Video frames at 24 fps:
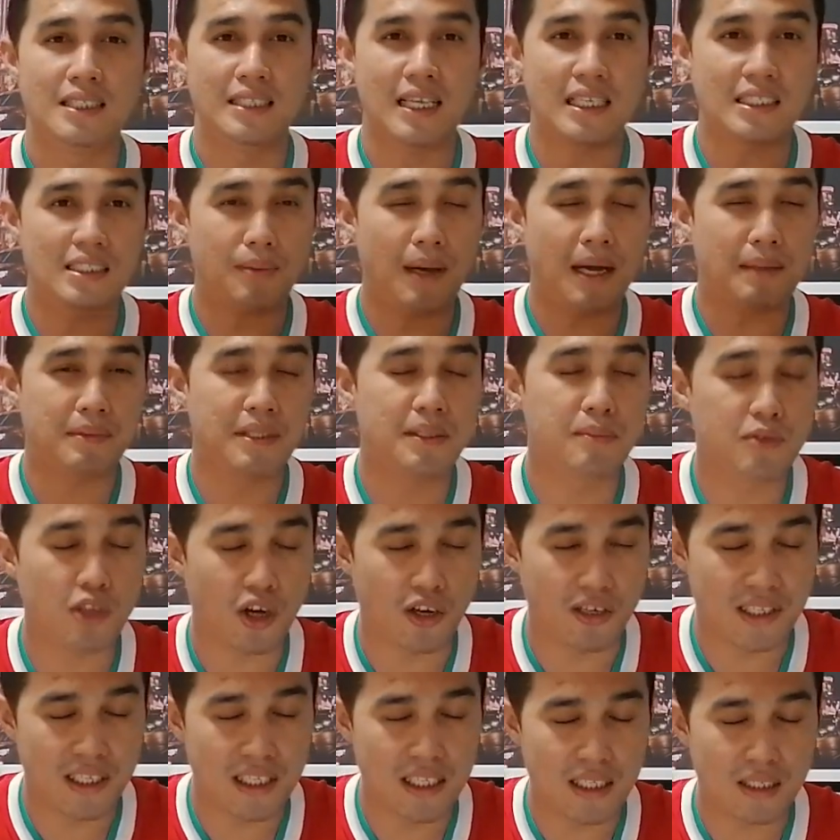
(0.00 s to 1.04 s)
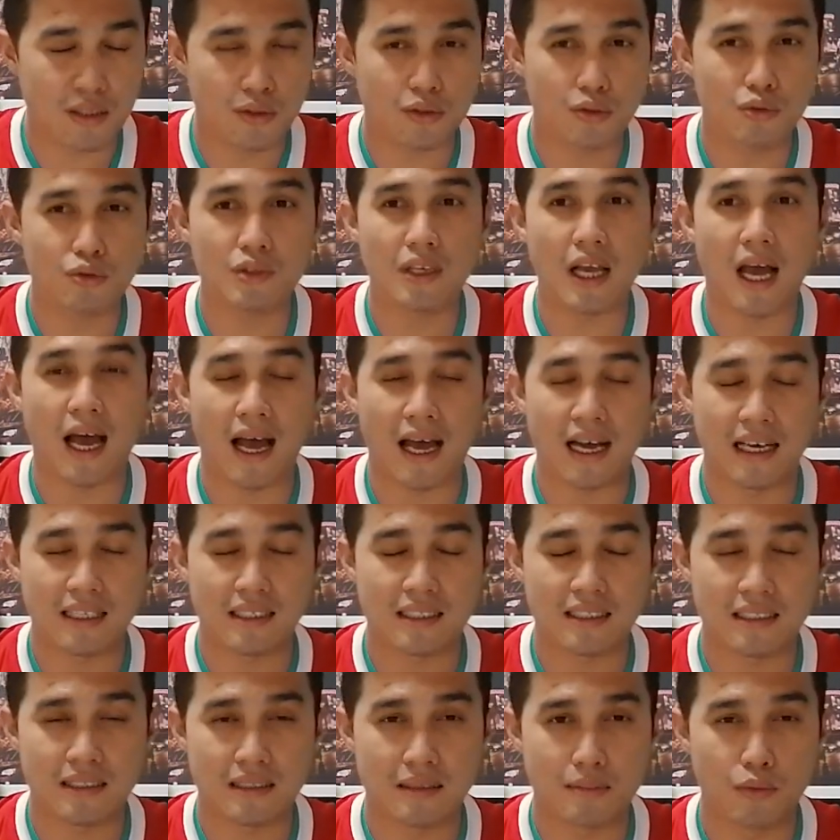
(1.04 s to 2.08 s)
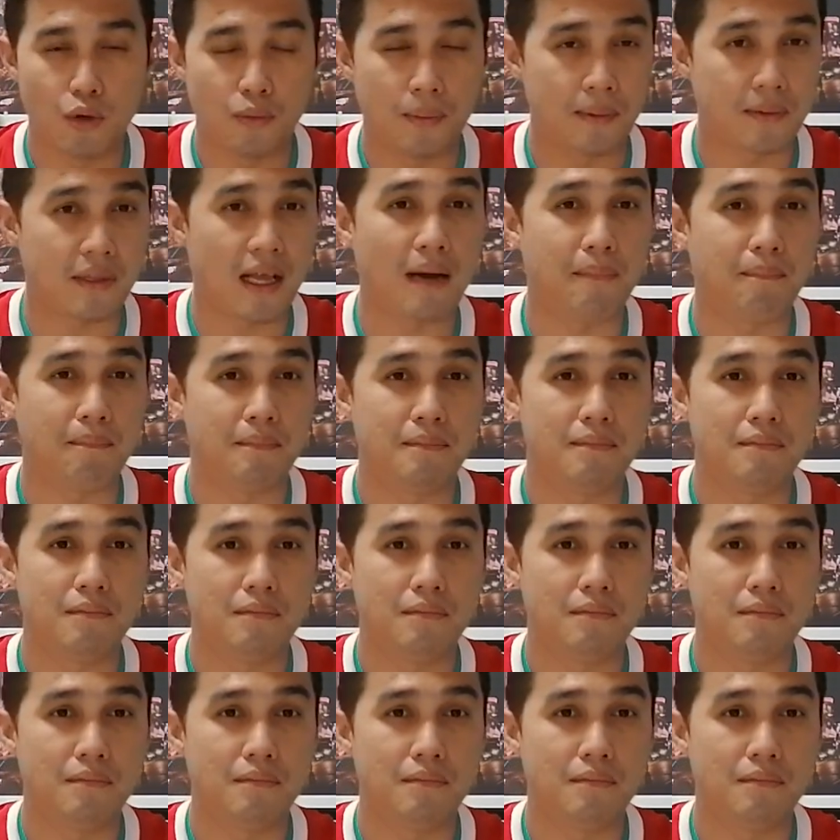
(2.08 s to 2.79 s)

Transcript: หน้าสภาพทีมตอนนี้ ทุกอย่างโมเมนตัม